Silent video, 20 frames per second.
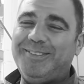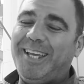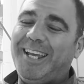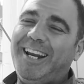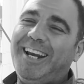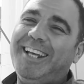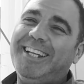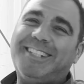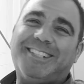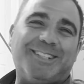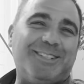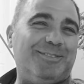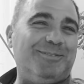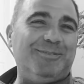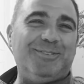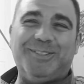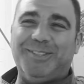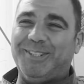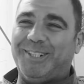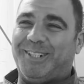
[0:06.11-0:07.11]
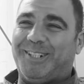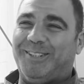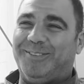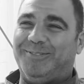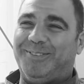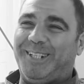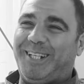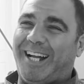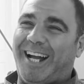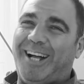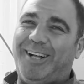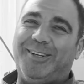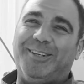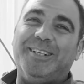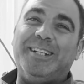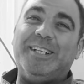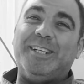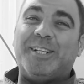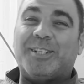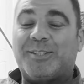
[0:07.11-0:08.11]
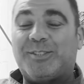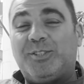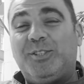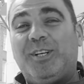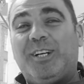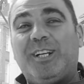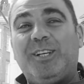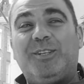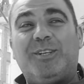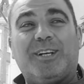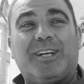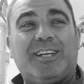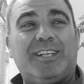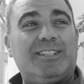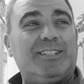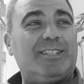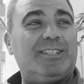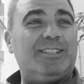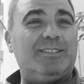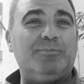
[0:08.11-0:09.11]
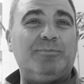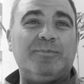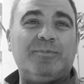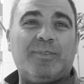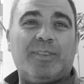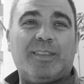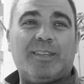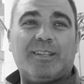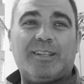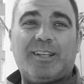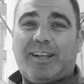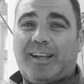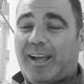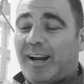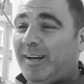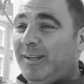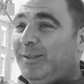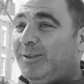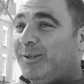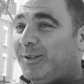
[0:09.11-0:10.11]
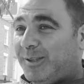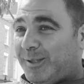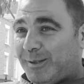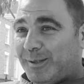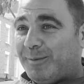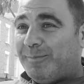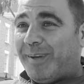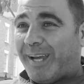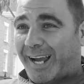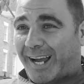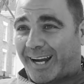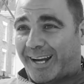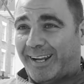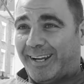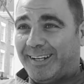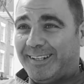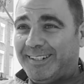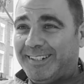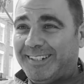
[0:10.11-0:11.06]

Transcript: Mi inglés es muy complicado. Yo creo que Carlito Esteves me gana.